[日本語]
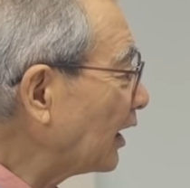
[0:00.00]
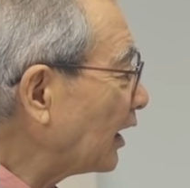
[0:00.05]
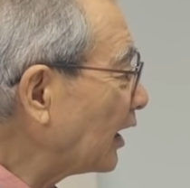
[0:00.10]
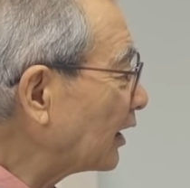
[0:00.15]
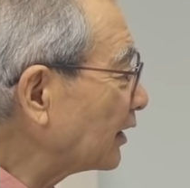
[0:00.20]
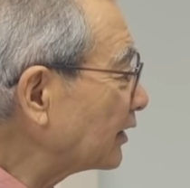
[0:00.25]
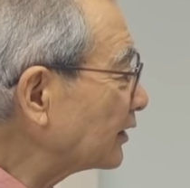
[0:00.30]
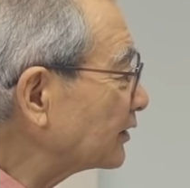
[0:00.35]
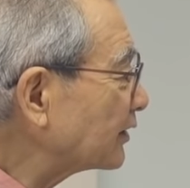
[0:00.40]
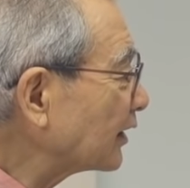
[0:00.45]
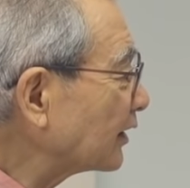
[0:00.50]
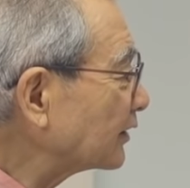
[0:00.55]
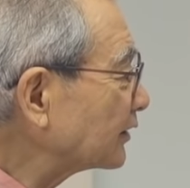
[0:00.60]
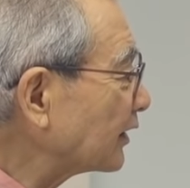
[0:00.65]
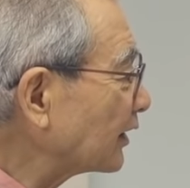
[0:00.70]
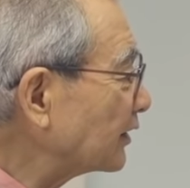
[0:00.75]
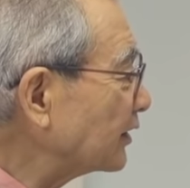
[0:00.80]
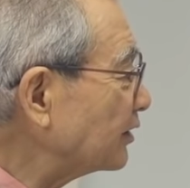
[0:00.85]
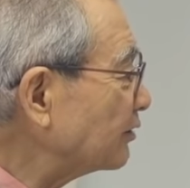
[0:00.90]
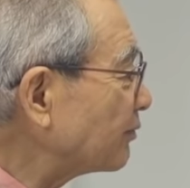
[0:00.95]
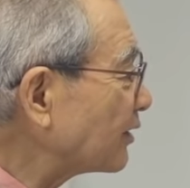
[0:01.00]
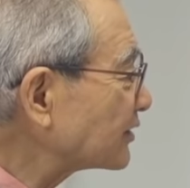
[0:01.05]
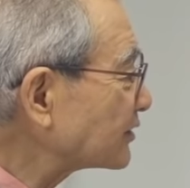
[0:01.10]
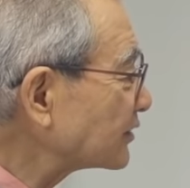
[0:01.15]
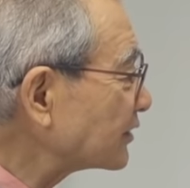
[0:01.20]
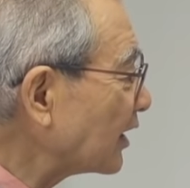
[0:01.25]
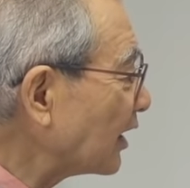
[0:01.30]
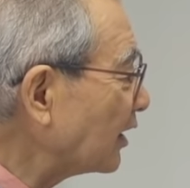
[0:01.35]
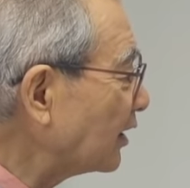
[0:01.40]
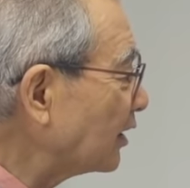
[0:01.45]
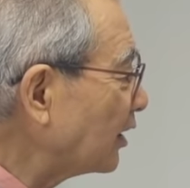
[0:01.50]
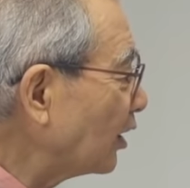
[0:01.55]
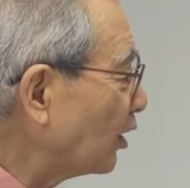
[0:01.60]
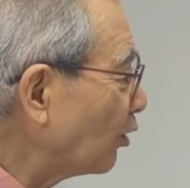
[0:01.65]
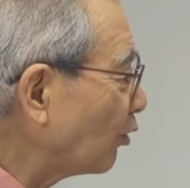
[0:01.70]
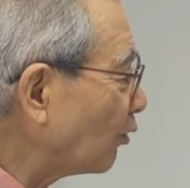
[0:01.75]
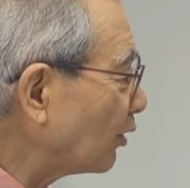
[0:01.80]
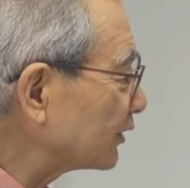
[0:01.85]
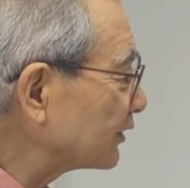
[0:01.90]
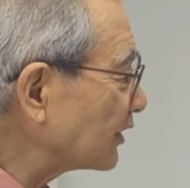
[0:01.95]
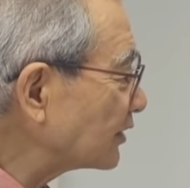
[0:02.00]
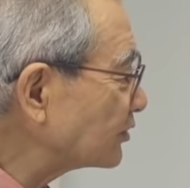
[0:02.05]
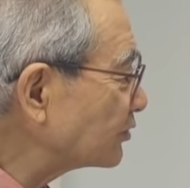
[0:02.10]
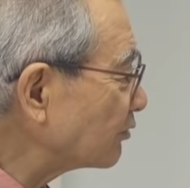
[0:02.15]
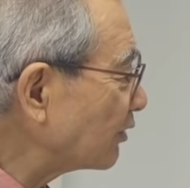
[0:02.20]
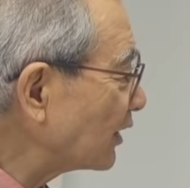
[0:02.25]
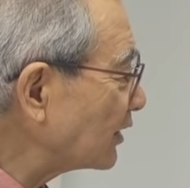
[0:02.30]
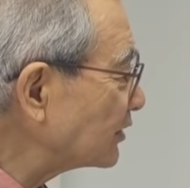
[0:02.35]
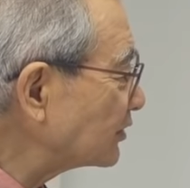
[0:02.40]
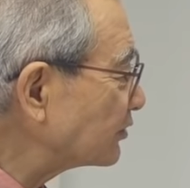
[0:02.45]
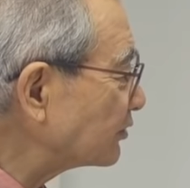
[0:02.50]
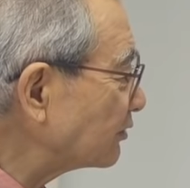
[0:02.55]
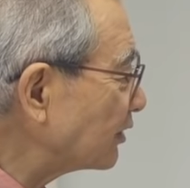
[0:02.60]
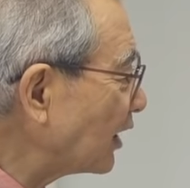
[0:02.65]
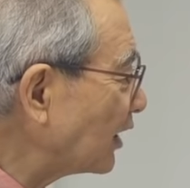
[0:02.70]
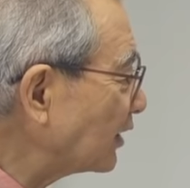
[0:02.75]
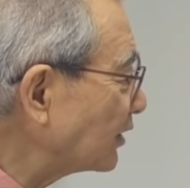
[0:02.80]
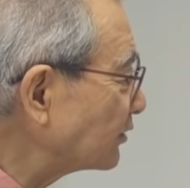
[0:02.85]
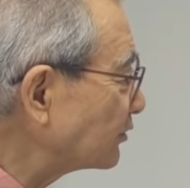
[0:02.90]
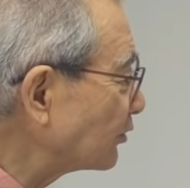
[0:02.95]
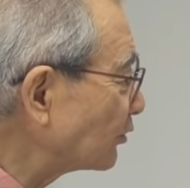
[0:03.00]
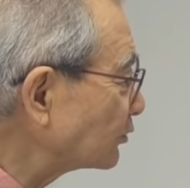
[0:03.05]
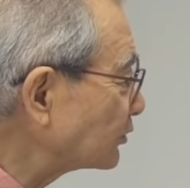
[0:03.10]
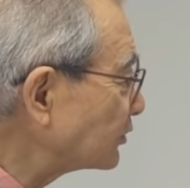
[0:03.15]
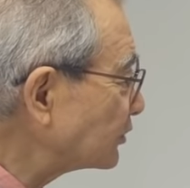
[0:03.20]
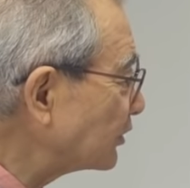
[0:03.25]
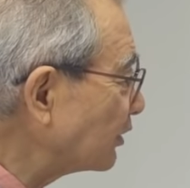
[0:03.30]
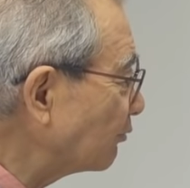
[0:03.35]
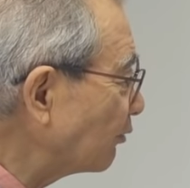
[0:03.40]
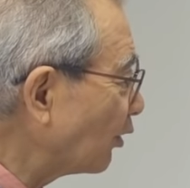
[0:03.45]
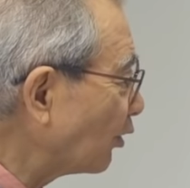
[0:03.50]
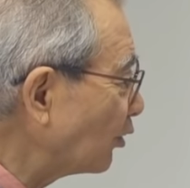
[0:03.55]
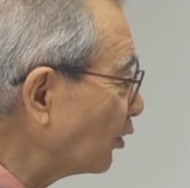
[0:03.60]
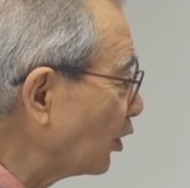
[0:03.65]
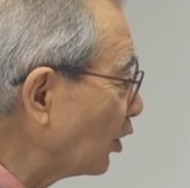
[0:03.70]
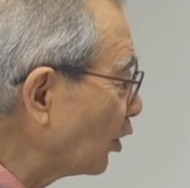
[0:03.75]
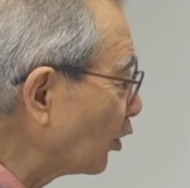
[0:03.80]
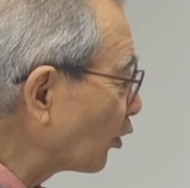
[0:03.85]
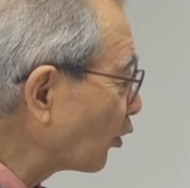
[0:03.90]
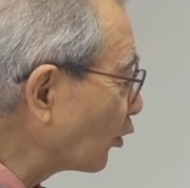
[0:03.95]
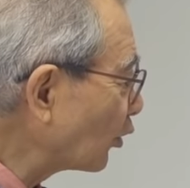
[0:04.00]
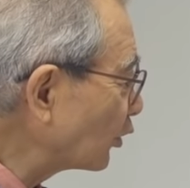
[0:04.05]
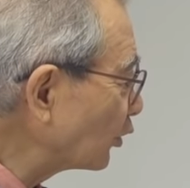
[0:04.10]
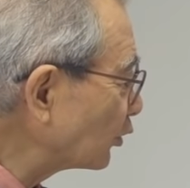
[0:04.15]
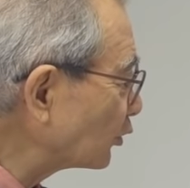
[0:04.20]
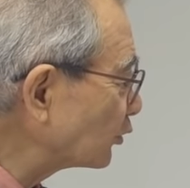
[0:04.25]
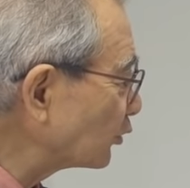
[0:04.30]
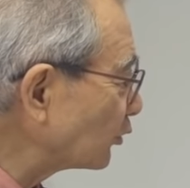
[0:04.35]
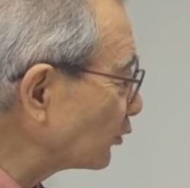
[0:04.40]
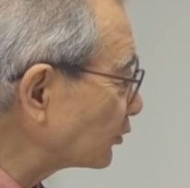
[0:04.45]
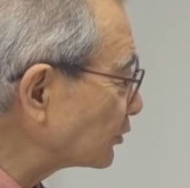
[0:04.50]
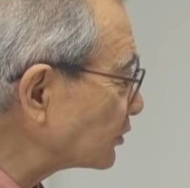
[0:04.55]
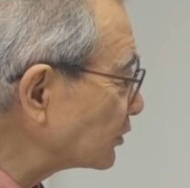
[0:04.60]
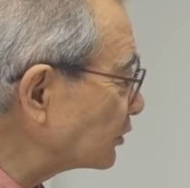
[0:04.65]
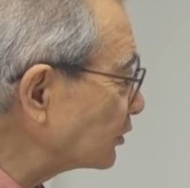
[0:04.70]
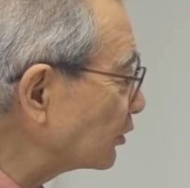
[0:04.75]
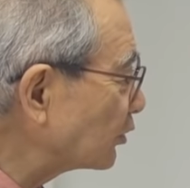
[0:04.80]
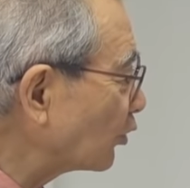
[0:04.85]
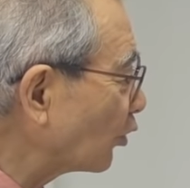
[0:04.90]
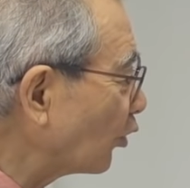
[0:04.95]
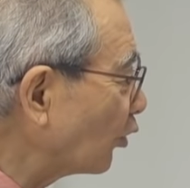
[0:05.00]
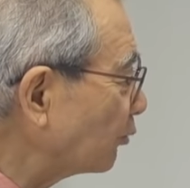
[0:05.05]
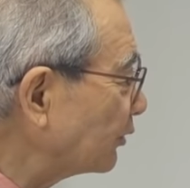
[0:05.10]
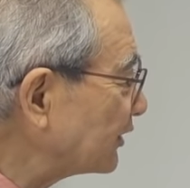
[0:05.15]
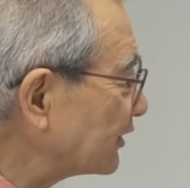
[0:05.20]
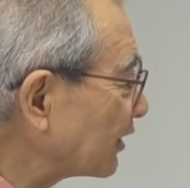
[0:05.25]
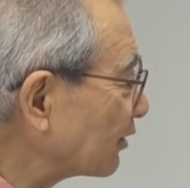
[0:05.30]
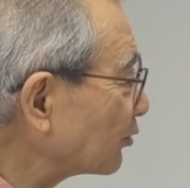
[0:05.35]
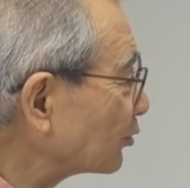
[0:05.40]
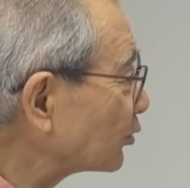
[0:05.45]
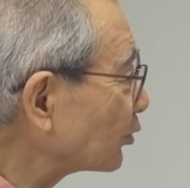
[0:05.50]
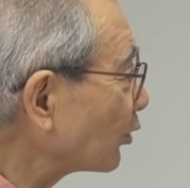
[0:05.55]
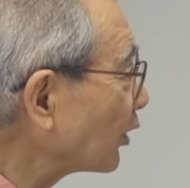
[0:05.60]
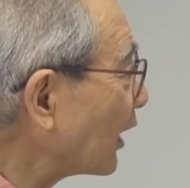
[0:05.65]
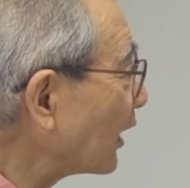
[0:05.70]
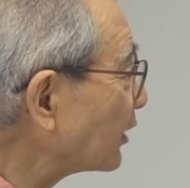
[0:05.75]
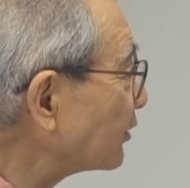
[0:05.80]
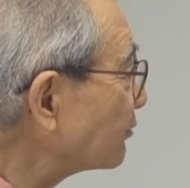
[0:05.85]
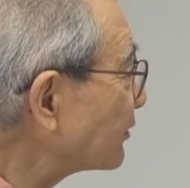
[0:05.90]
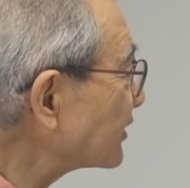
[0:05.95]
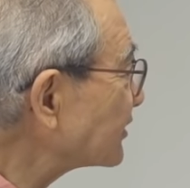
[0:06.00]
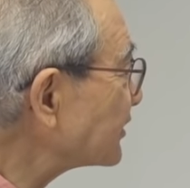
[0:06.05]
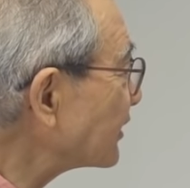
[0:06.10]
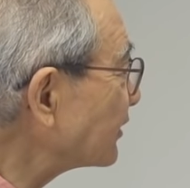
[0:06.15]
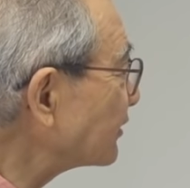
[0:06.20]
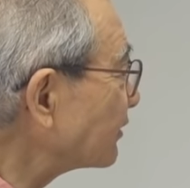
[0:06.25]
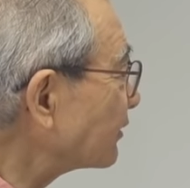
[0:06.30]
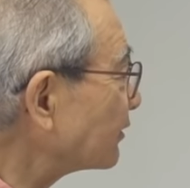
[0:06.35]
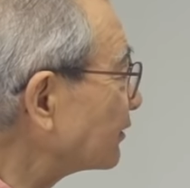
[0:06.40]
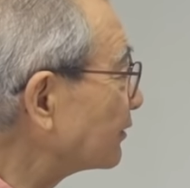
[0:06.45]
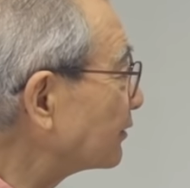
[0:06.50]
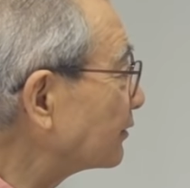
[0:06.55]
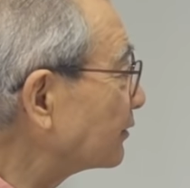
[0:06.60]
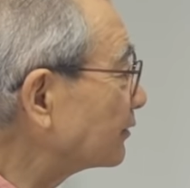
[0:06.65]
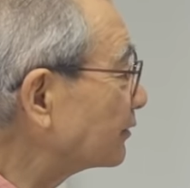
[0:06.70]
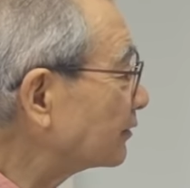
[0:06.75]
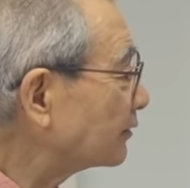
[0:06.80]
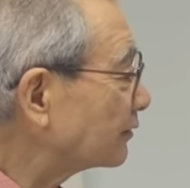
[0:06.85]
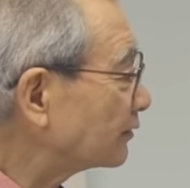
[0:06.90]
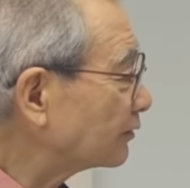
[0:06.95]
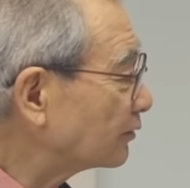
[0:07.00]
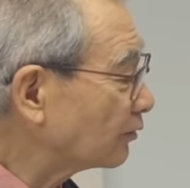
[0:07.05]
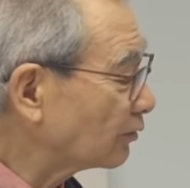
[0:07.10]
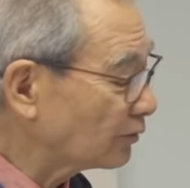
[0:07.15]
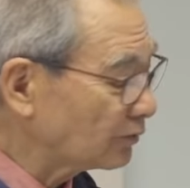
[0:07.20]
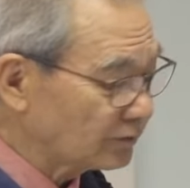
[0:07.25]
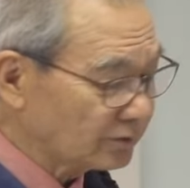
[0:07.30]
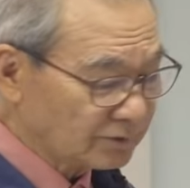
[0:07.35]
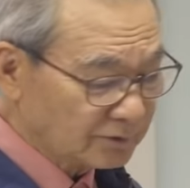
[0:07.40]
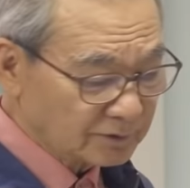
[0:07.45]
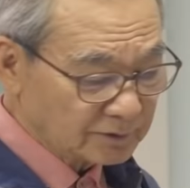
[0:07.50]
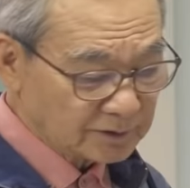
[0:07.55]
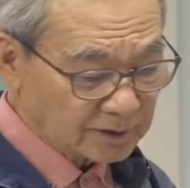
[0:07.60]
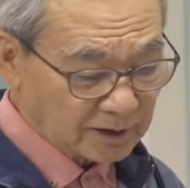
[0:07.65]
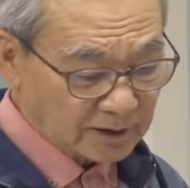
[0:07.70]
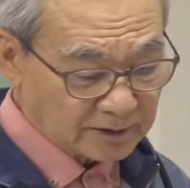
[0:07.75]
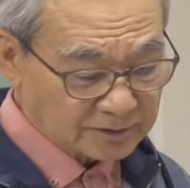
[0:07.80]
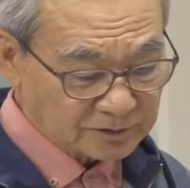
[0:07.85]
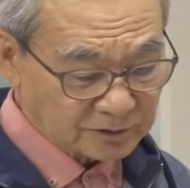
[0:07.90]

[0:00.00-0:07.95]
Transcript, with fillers: あなた方に言いますが、私はイスラエルのうちでもこれほどの信仰を見たことがありません。となな